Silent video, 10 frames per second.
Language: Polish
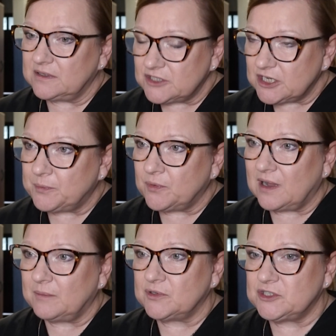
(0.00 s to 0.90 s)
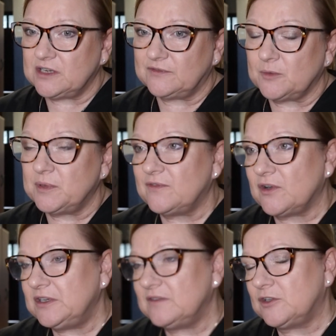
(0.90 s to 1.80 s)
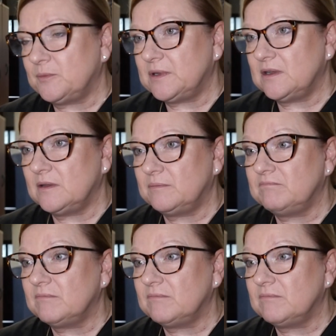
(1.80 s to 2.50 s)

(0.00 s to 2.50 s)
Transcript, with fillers: ciepła, bo dzisiaj w dobie wojny, w dobie